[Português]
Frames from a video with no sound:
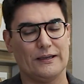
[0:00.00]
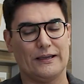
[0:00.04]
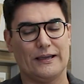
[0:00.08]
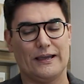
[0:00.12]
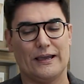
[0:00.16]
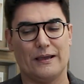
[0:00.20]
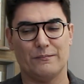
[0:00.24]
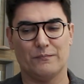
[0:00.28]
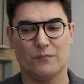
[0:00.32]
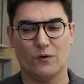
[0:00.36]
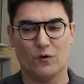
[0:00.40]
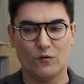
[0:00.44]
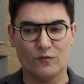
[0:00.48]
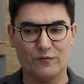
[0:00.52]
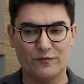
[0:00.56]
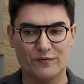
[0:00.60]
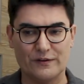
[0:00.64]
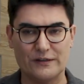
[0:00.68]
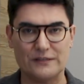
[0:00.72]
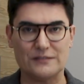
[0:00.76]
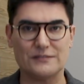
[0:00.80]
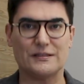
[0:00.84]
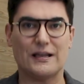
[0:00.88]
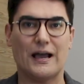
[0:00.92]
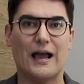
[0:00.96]
É bom
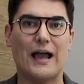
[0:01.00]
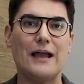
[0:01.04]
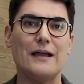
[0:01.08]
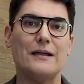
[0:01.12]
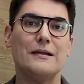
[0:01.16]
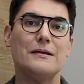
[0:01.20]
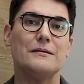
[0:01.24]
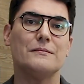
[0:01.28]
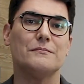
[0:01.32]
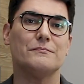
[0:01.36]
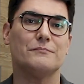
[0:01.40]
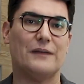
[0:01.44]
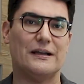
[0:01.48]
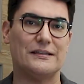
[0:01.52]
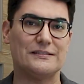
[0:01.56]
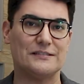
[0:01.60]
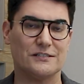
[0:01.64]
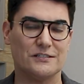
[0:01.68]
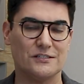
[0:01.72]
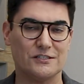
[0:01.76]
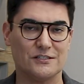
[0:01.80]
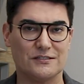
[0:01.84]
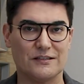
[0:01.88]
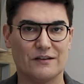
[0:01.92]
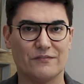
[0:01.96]
frisar, mas a
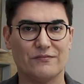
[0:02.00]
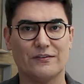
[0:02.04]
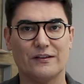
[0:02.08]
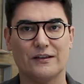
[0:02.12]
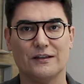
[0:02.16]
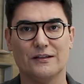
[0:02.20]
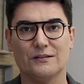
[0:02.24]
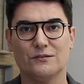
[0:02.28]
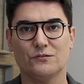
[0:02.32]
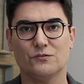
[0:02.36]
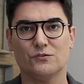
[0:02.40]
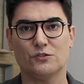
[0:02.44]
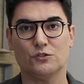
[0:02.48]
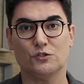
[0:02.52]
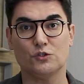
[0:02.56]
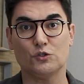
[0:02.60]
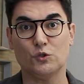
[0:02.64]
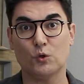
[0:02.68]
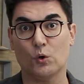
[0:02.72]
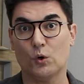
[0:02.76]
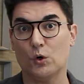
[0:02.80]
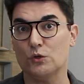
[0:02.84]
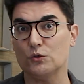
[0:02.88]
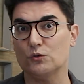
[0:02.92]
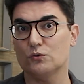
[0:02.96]
gente está falando de
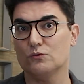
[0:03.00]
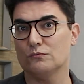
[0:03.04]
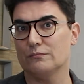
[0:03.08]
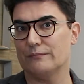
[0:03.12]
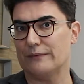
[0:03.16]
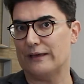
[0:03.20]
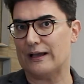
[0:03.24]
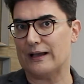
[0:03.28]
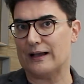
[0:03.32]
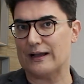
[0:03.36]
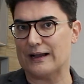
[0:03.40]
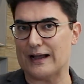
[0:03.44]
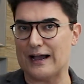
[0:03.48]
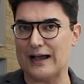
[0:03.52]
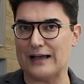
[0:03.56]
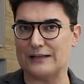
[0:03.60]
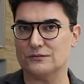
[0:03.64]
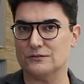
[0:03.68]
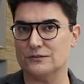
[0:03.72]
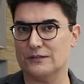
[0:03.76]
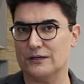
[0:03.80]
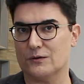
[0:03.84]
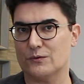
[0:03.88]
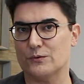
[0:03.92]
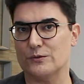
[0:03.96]
todo um
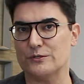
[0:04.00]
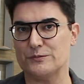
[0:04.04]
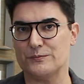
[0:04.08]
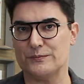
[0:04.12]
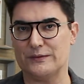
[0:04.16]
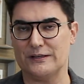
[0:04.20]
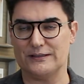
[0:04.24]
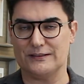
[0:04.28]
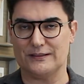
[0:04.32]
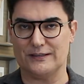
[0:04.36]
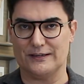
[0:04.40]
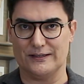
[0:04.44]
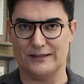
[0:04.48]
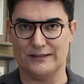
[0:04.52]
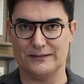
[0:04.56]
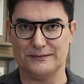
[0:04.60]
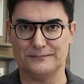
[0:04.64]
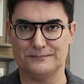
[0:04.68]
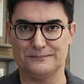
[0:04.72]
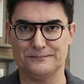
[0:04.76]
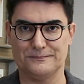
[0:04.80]
mercado da cosmetria.